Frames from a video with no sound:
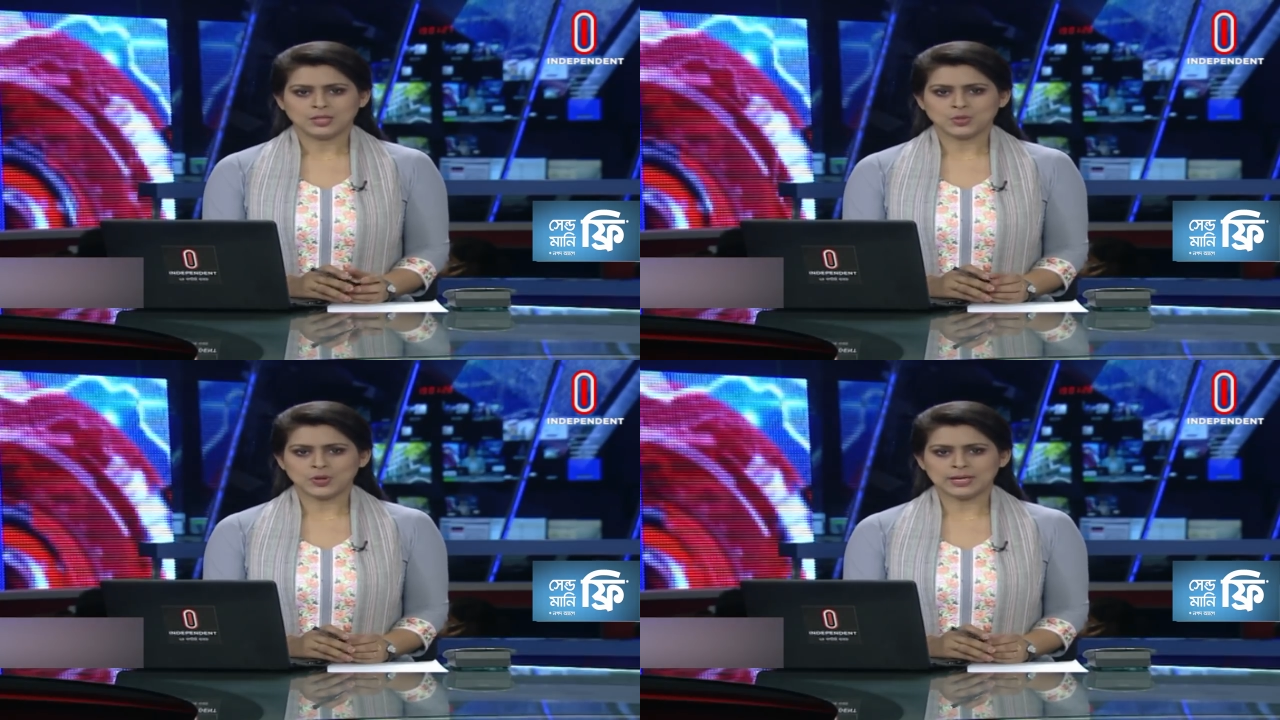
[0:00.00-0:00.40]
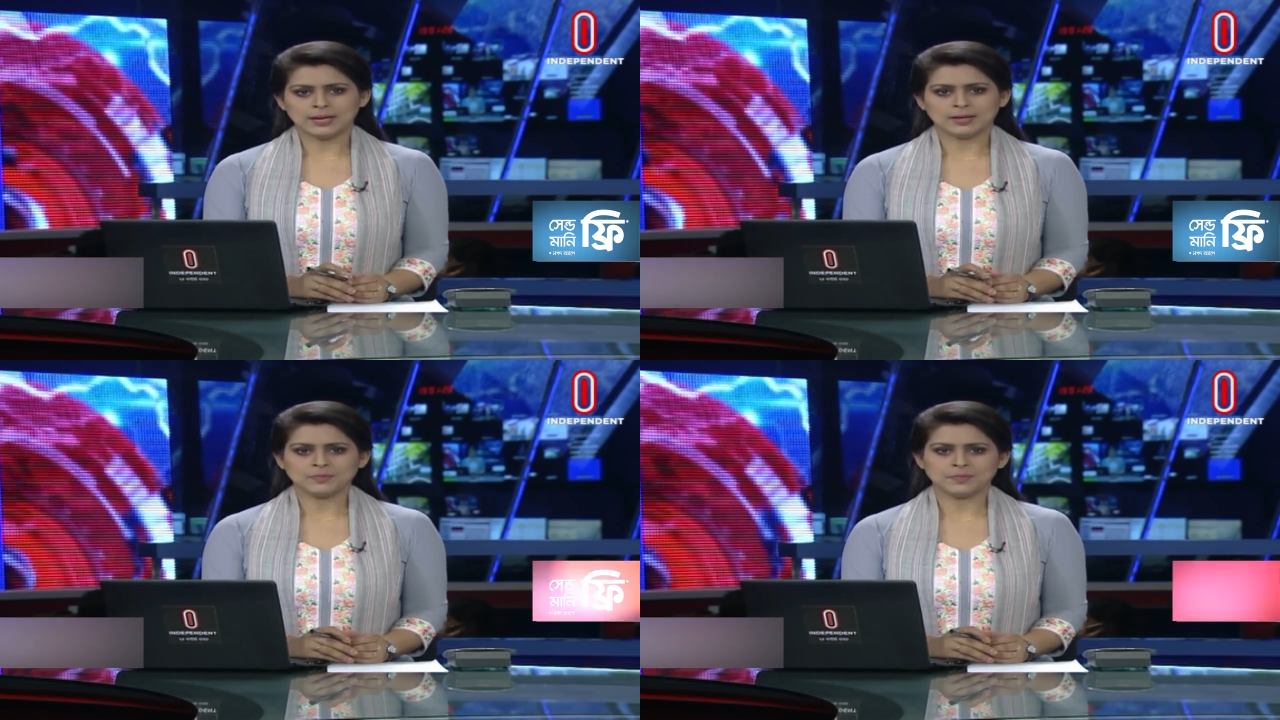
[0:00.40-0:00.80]
চলে
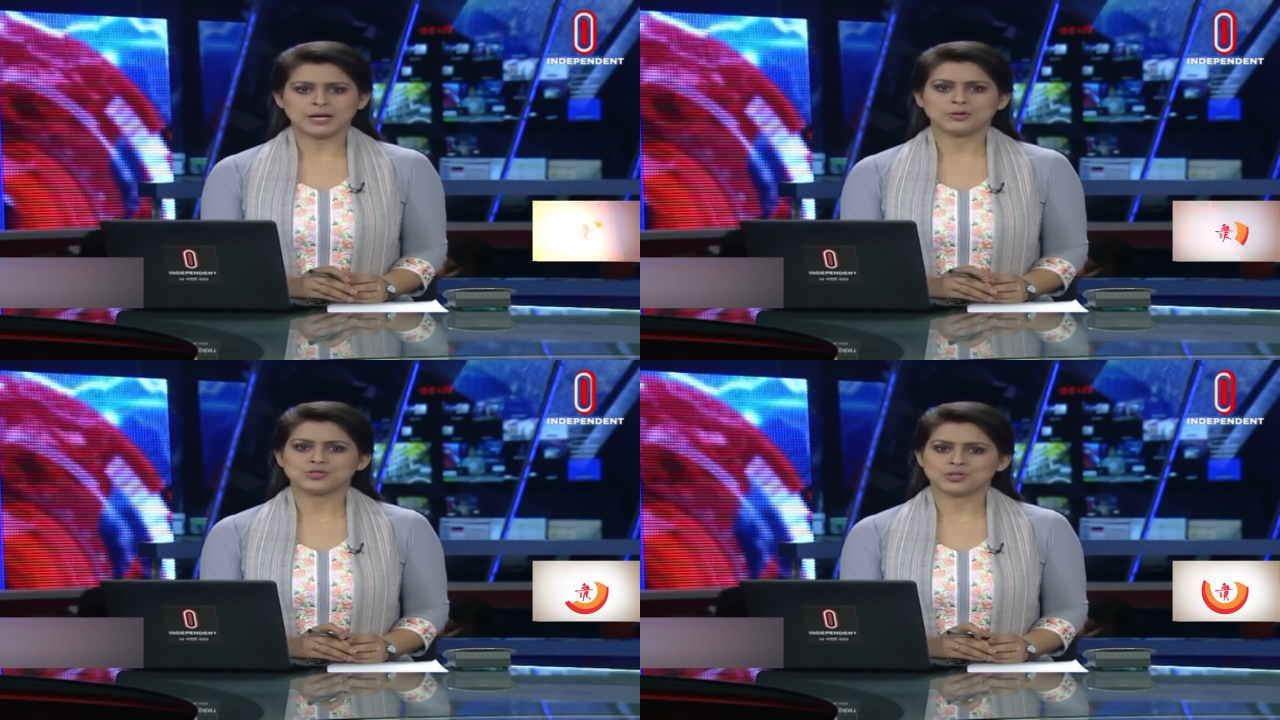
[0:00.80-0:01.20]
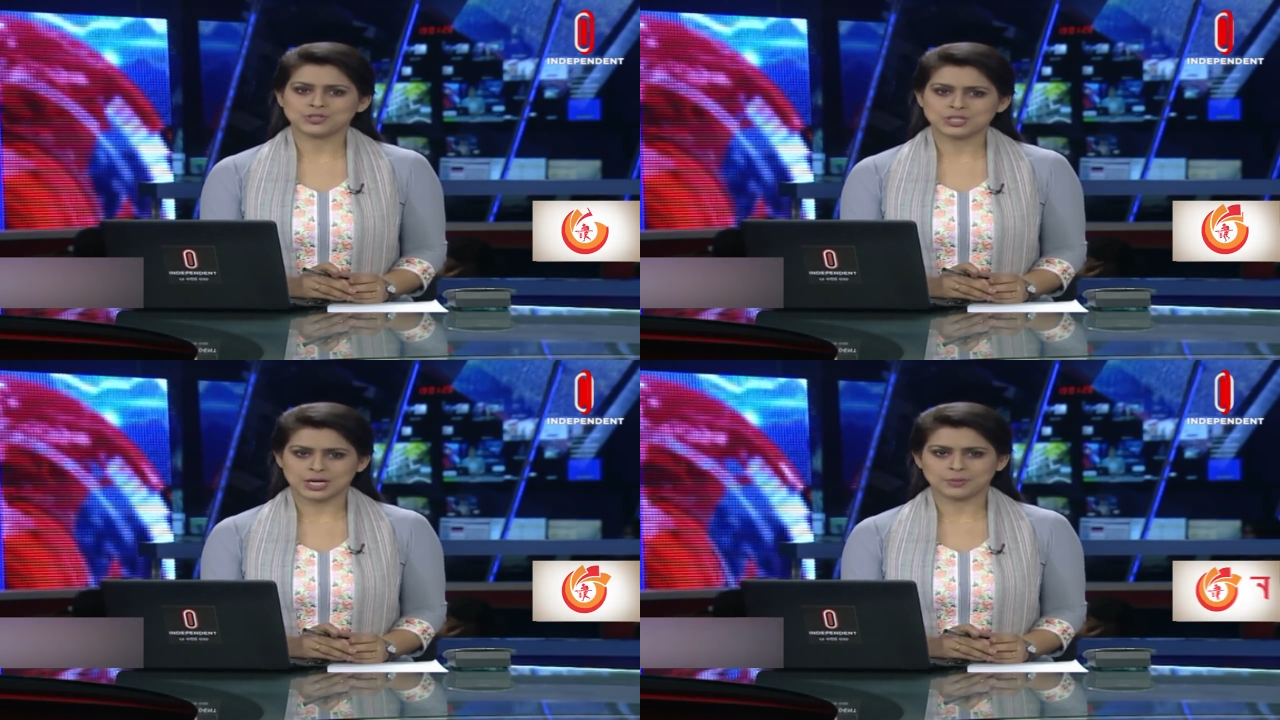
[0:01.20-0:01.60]
গেলেন প্রাজ্ঞজন
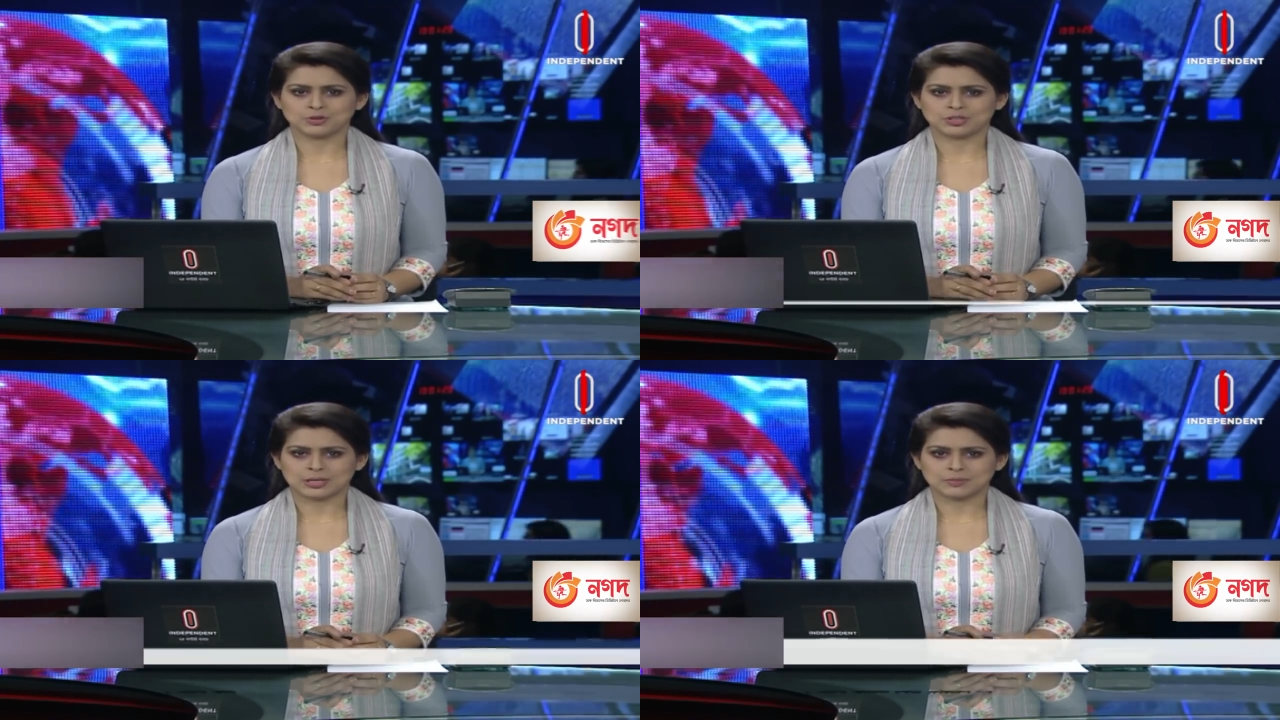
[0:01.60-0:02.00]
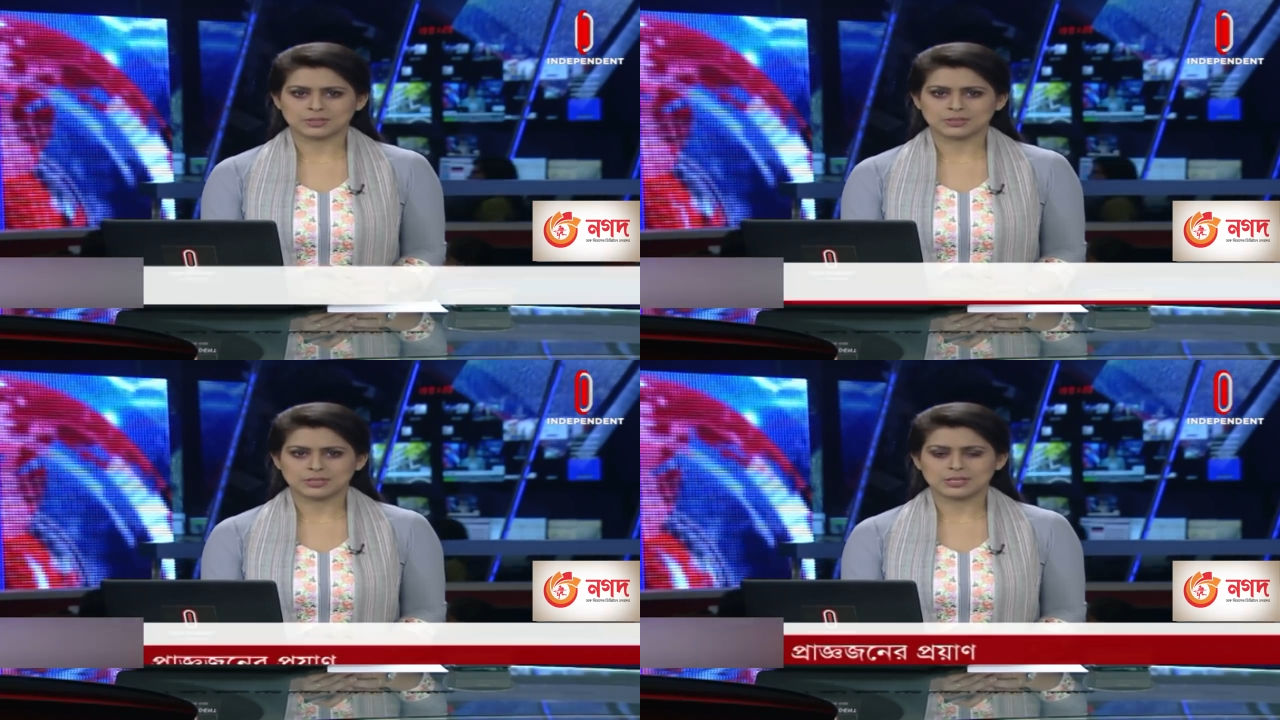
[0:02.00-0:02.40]
শাহাবুদ্দিন আহমেদ